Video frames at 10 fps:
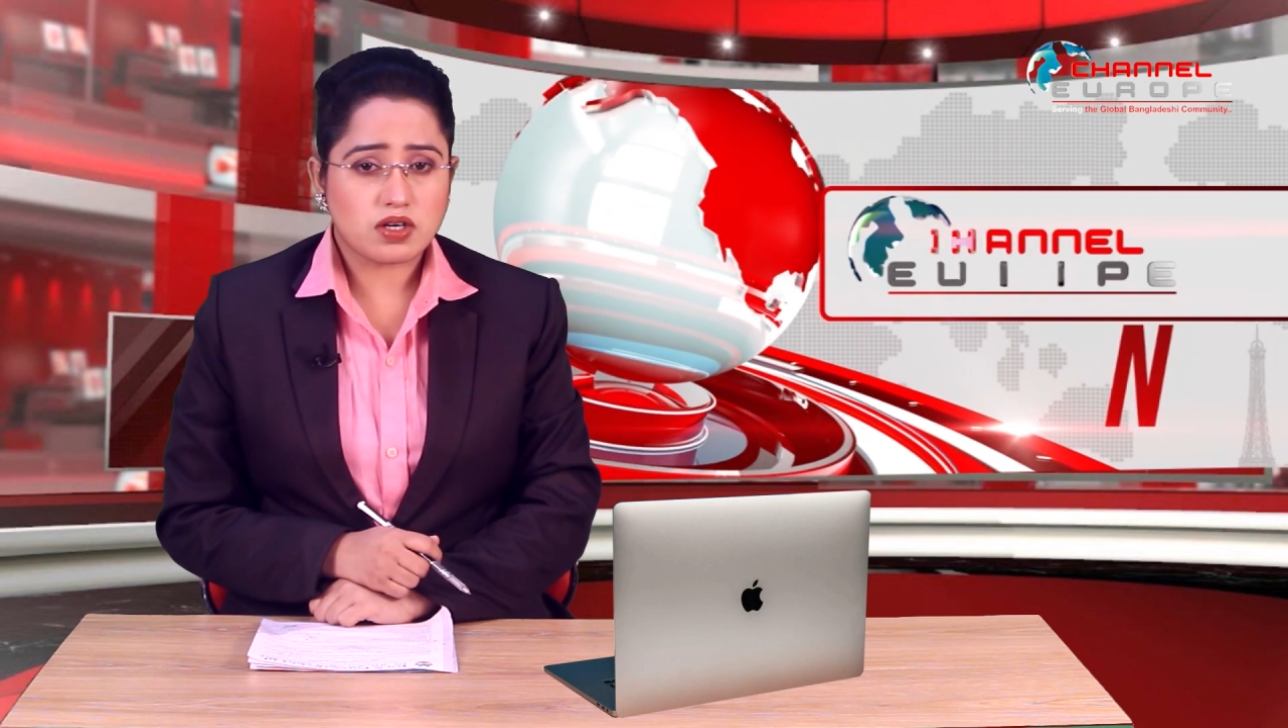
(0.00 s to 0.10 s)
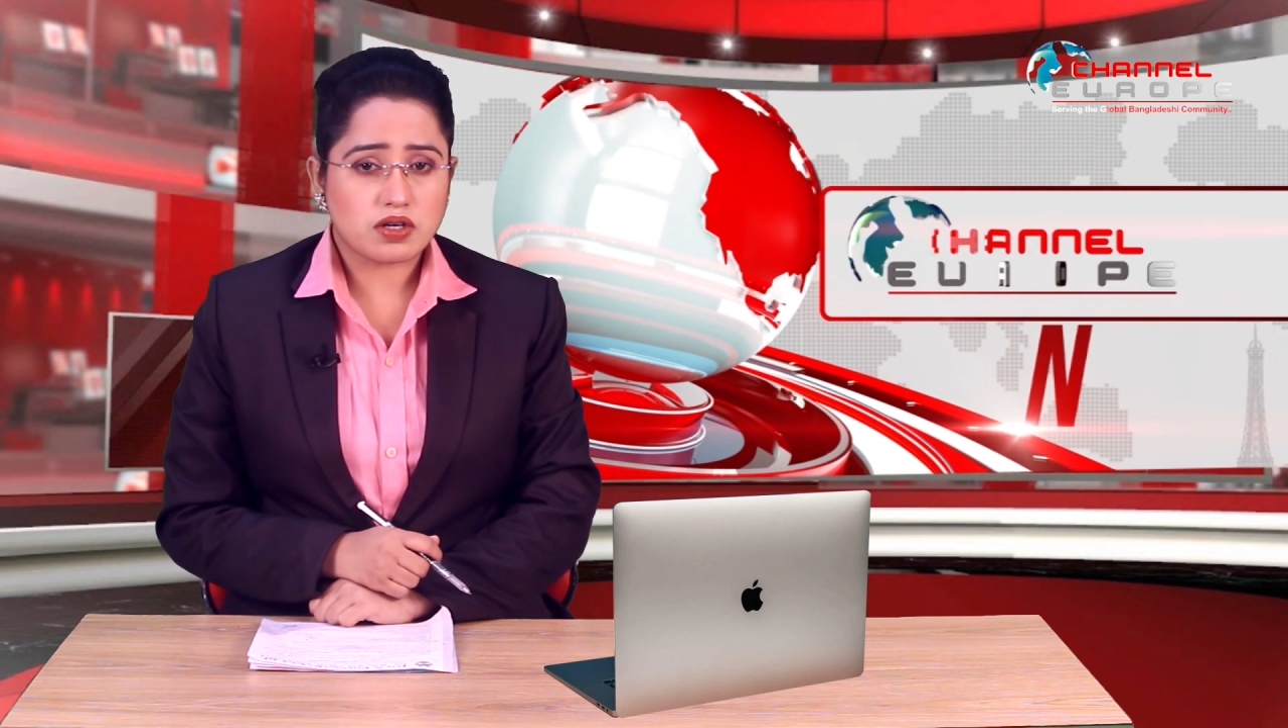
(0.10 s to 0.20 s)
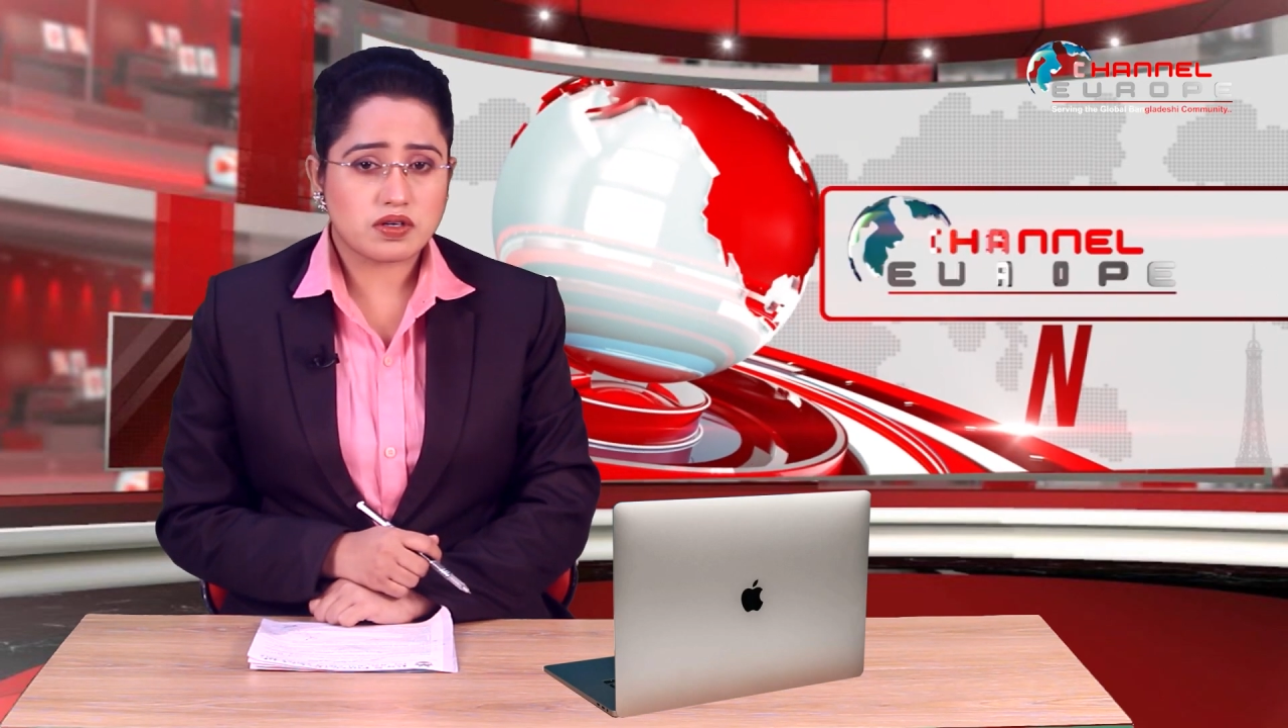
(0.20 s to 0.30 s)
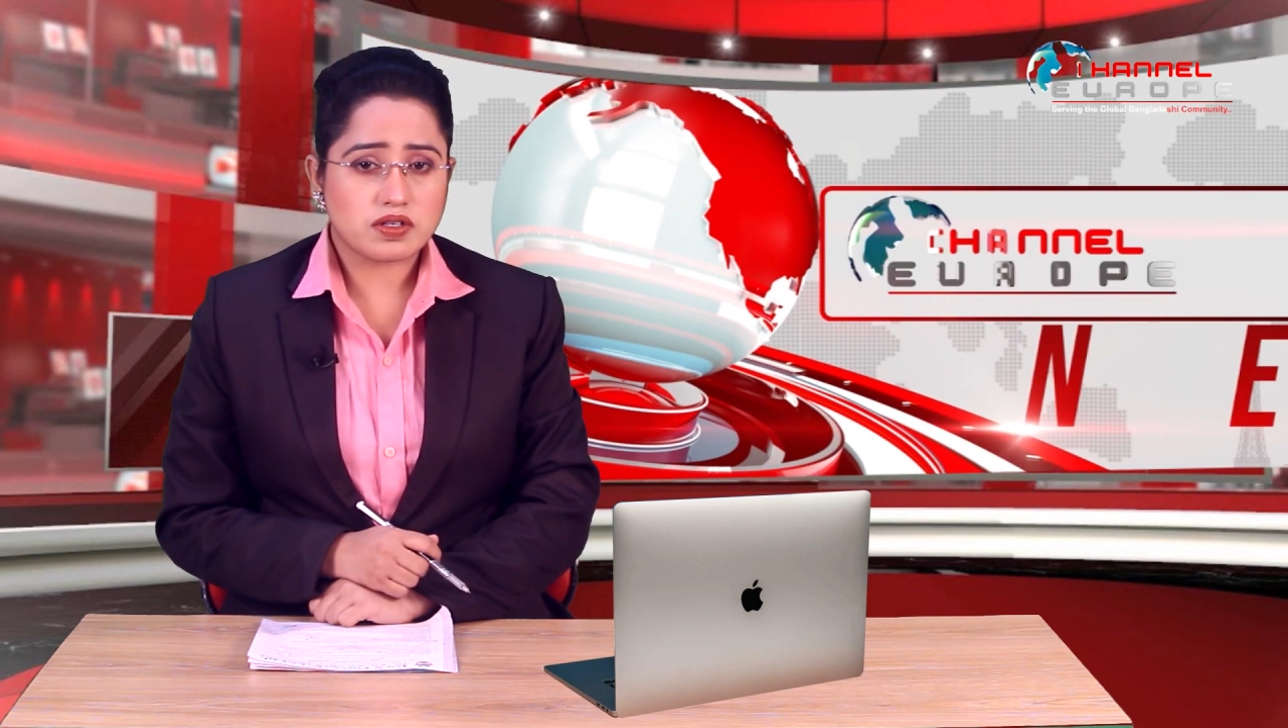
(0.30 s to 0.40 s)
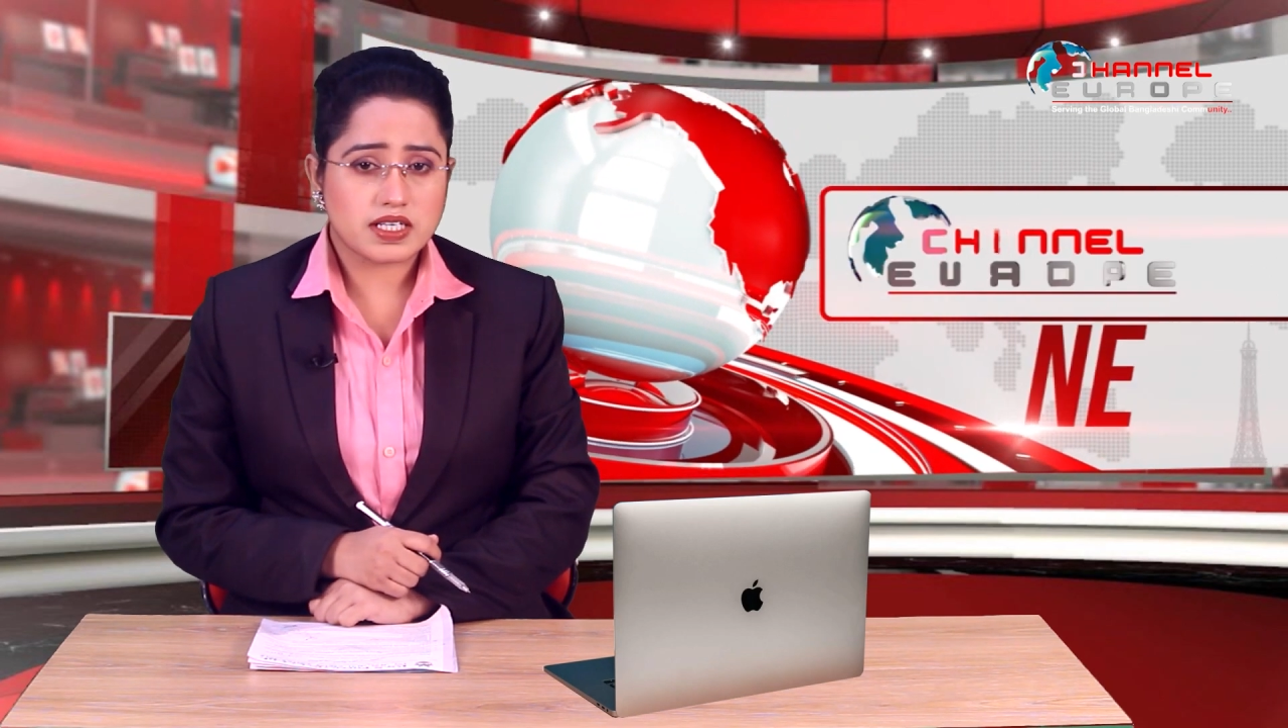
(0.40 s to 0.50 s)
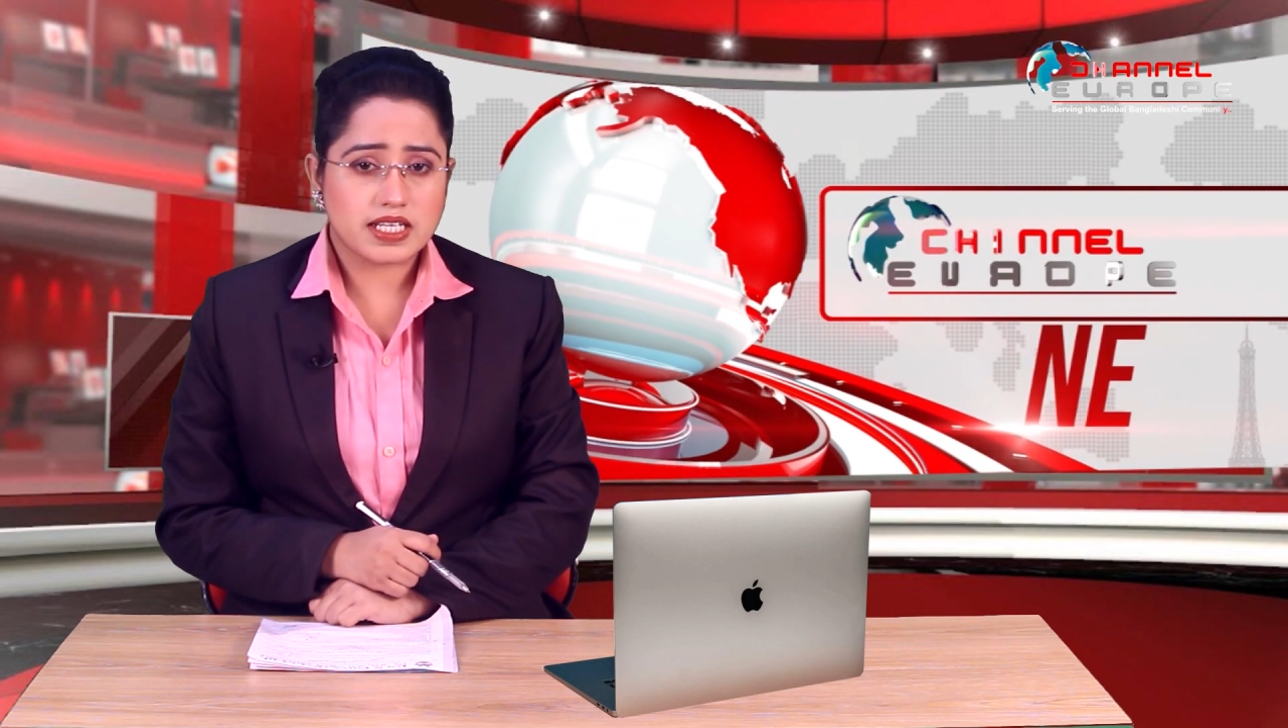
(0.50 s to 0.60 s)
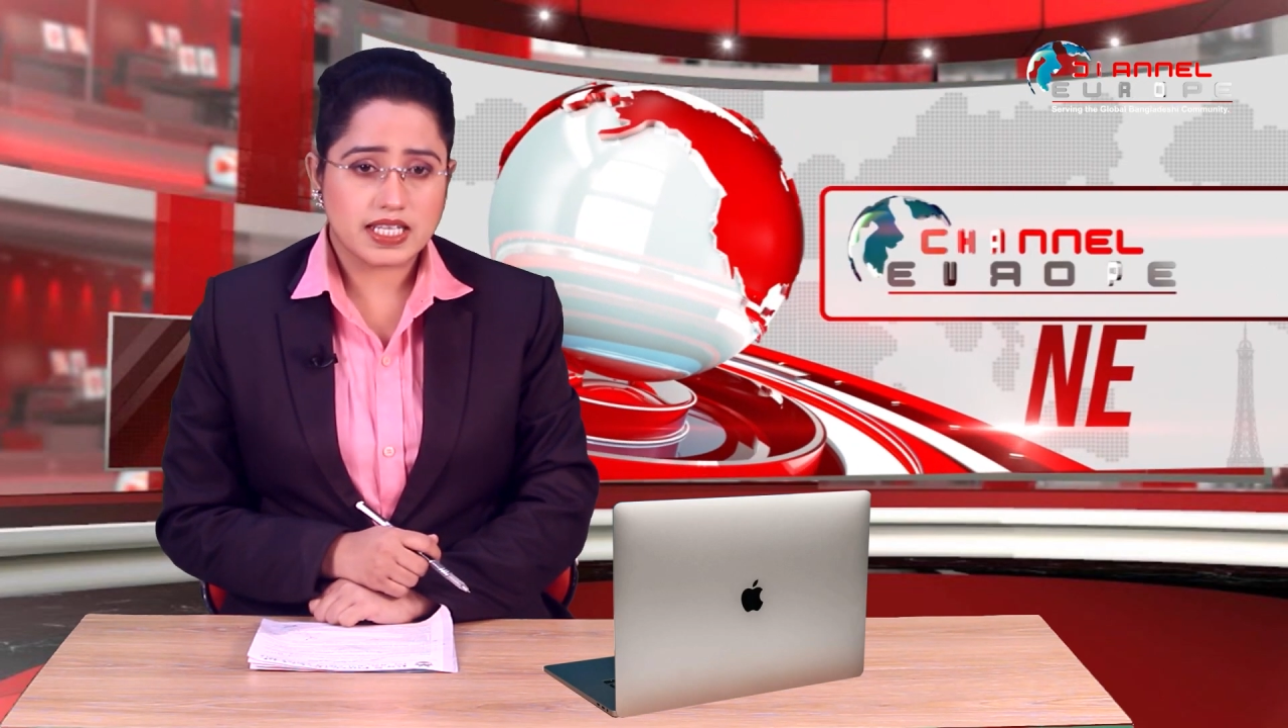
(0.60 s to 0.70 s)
লঙ্ঘনের